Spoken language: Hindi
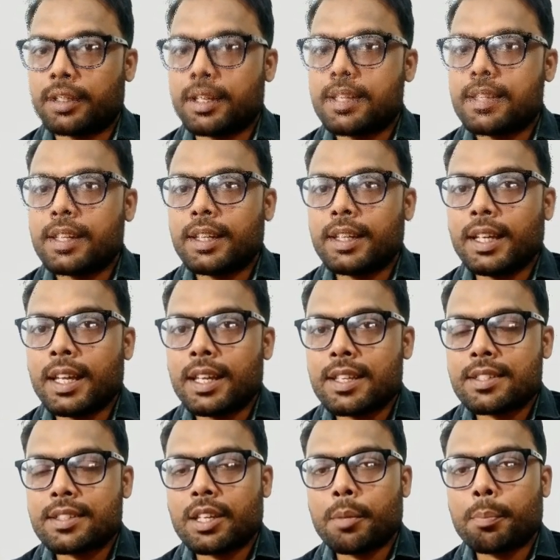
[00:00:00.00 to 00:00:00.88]
इसलिए
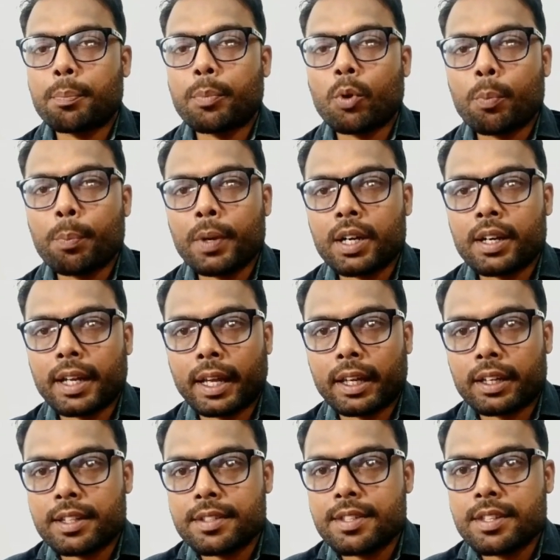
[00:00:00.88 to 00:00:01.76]
इसकी प्रॉपर
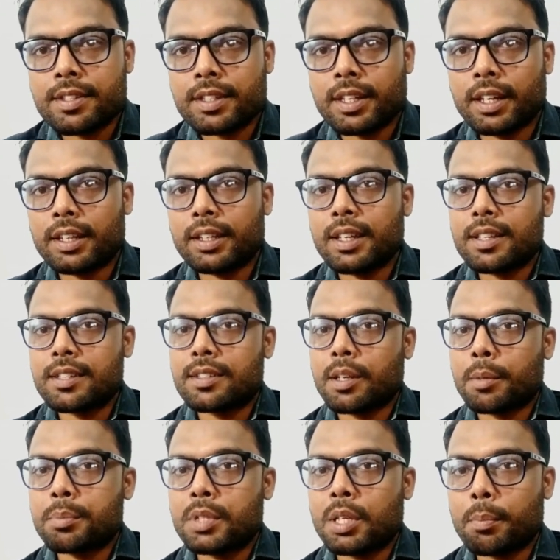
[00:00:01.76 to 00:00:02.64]
डायग्नोसिस के लिए
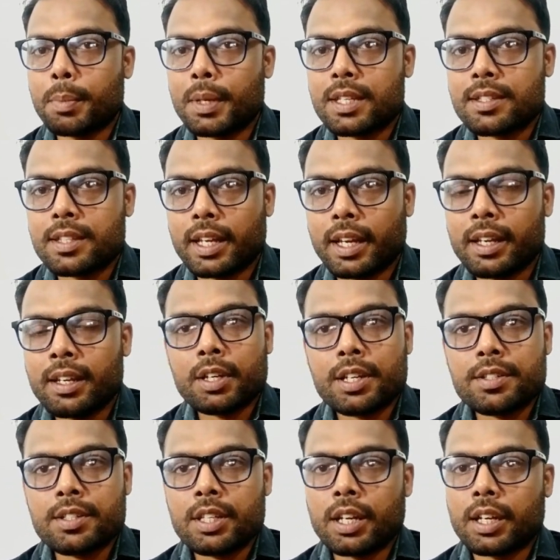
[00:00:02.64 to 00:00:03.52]
सबसे बेस्ट है
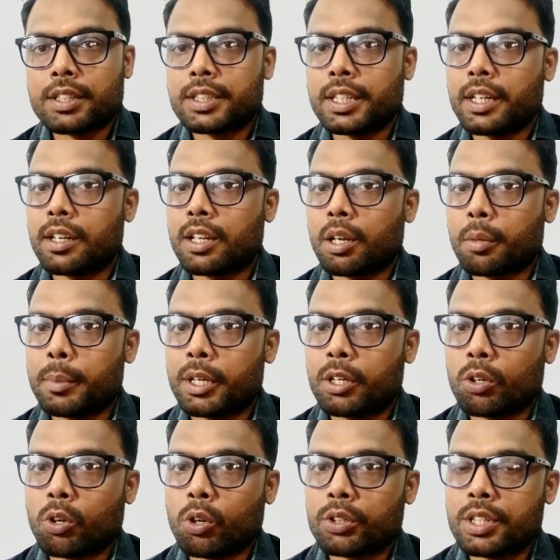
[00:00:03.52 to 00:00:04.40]
किसी अच्छे
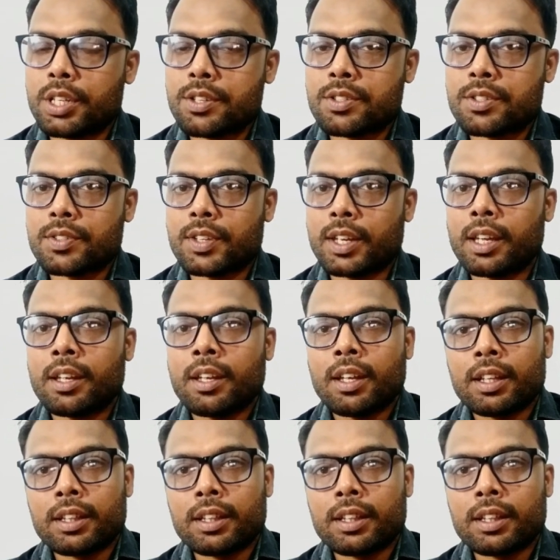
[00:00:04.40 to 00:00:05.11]
डर्मेटोलॉजिस्ट से